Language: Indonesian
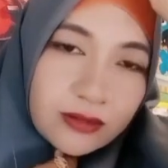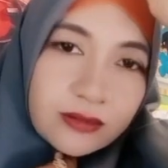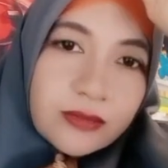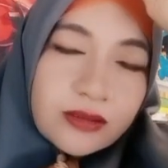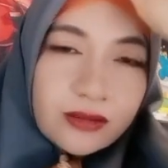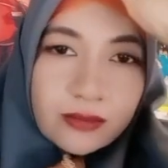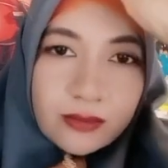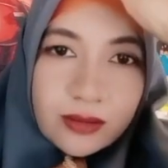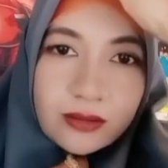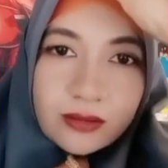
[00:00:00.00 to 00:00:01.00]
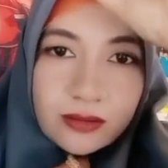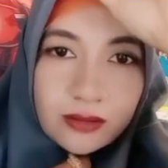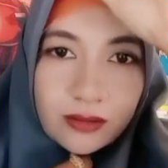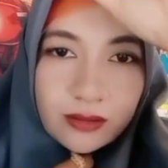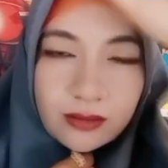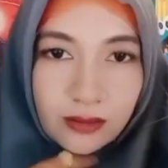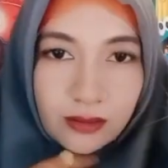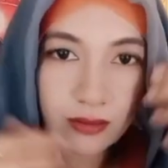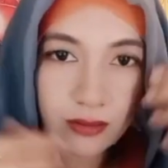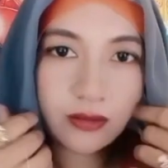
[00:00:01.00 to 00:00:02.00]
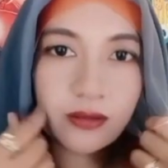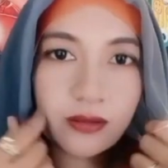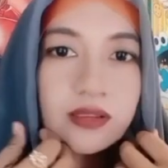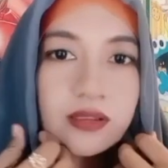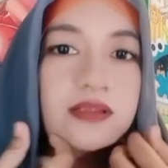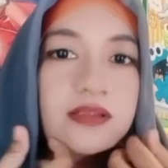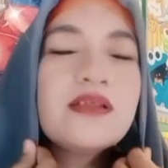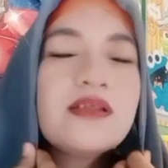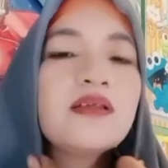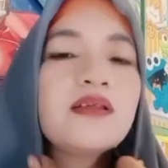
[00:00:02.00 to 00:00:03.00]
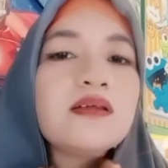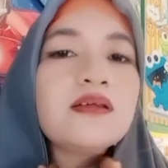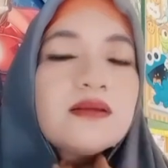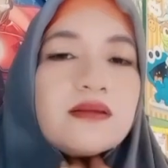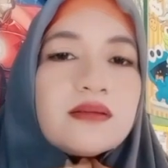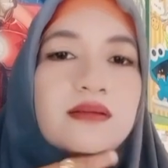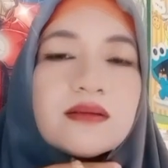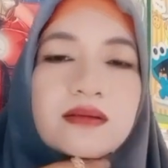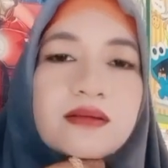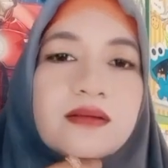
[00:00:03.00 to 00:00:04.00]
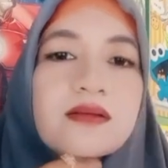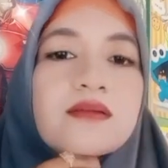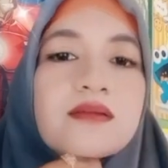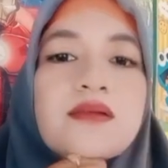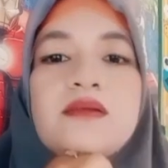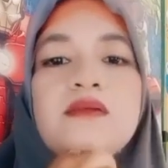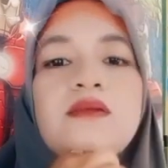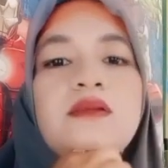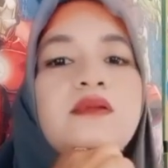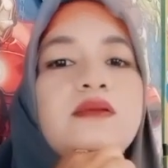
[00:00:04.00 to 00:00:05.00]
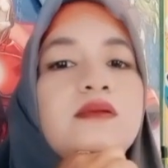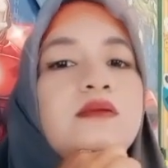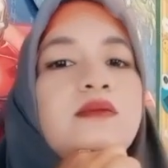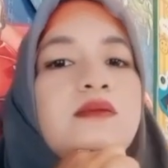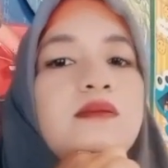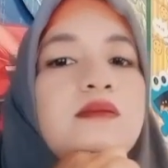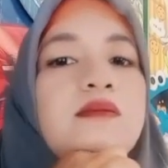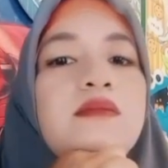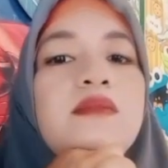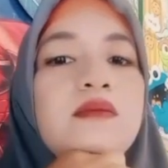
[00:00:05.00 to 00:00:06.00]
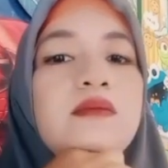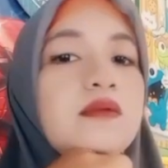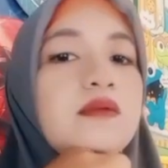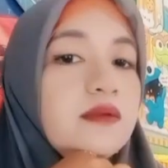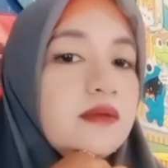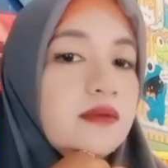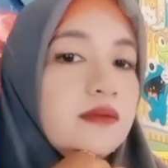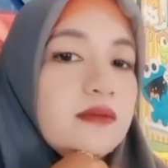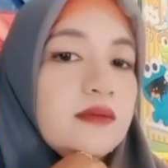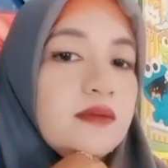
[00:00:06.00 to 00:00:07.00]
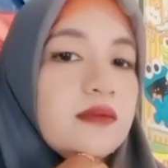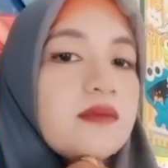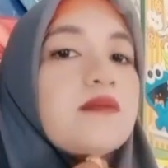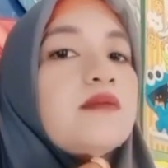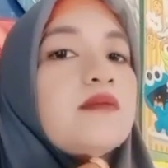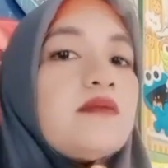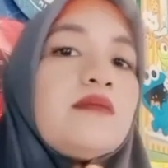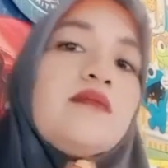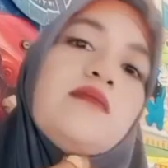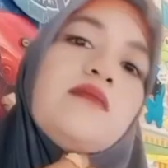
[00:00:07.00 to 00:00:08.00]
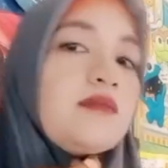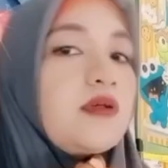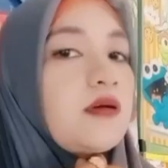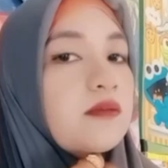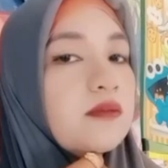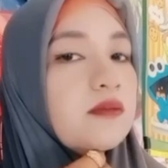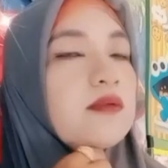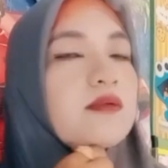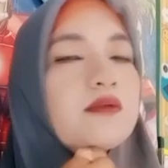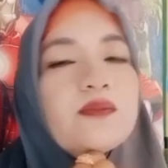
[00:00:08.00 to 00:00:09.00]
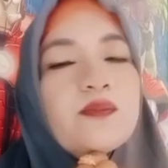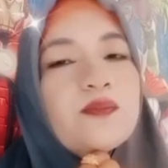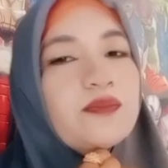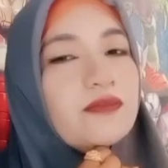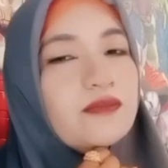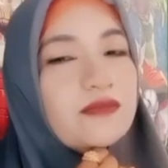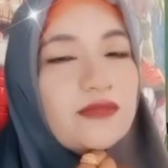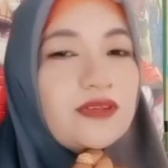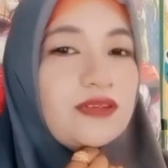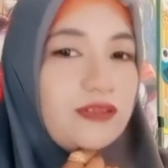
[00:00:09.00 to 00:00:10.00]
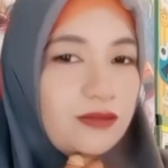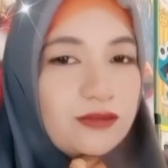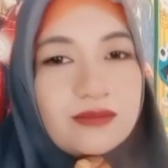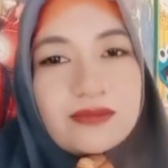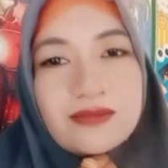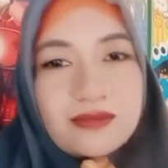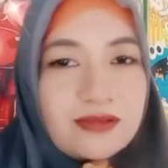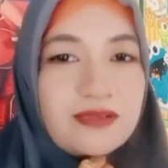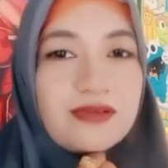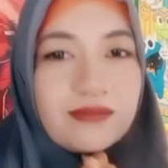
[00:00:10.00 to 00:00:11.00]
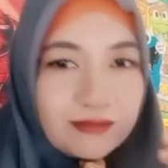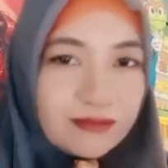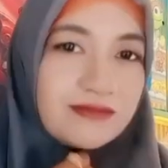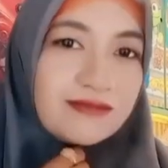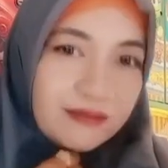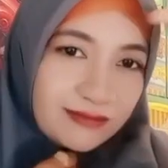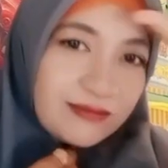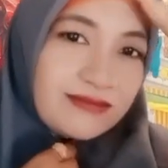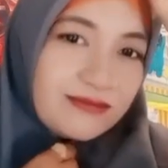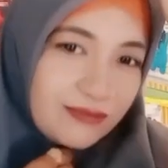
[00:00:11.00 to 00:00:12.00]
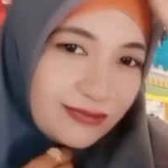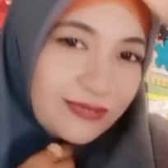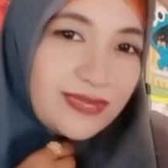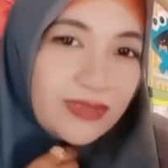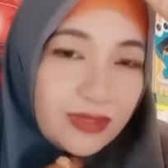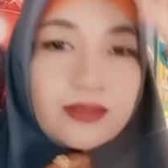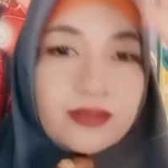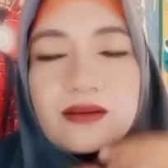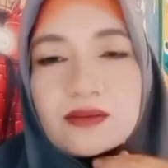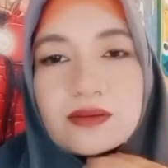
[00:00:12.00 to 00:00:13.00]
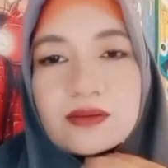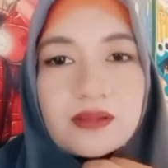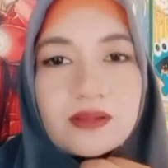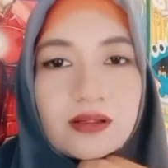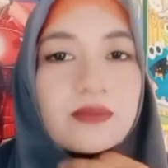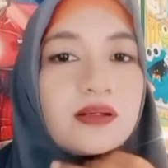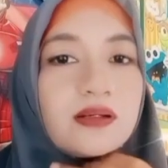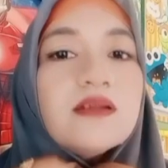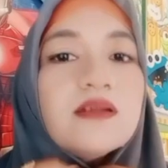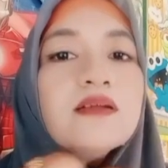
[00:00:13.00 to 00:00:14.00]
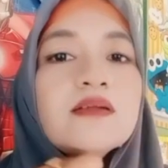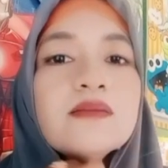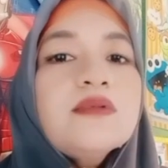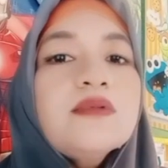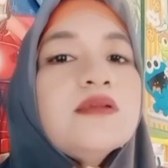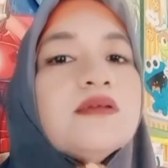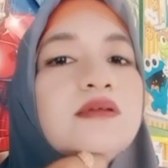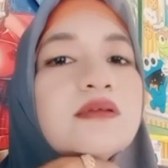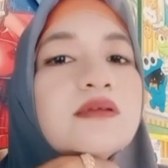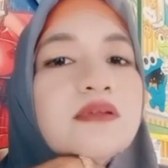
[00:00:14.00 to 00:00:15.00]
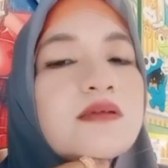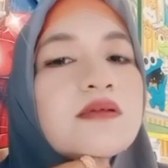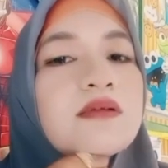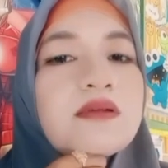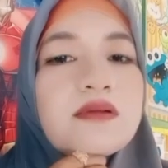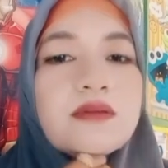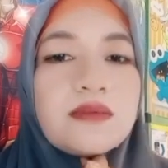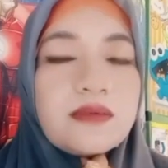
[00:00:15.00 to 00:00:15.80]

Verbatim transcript: dan aku punya firasat kata si Jizu nih guys firasat kalau sistem bakal lebih meningkat lagi maksudnya operasiannya atau cara kerjanya juga ya guys